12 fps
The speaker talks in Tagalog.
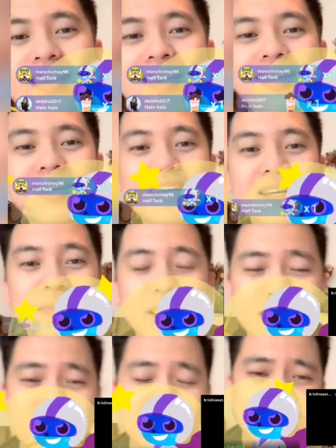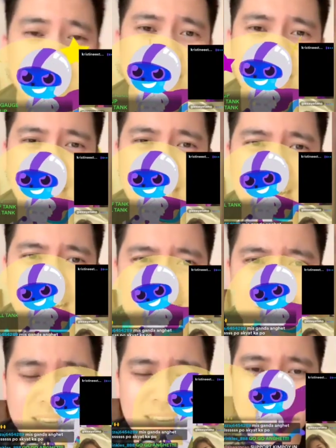Manchichay,
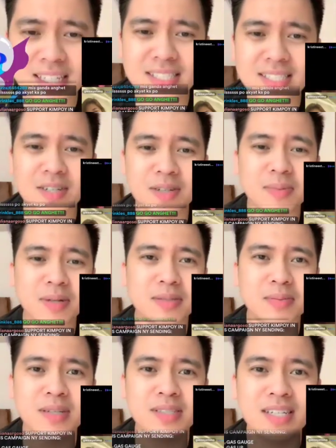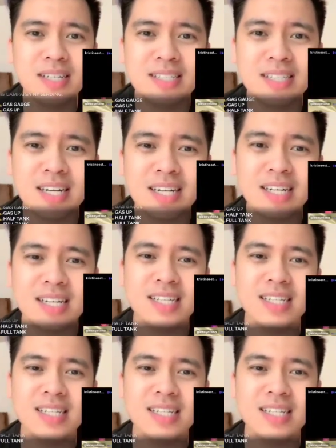thank you so much, Manchichay.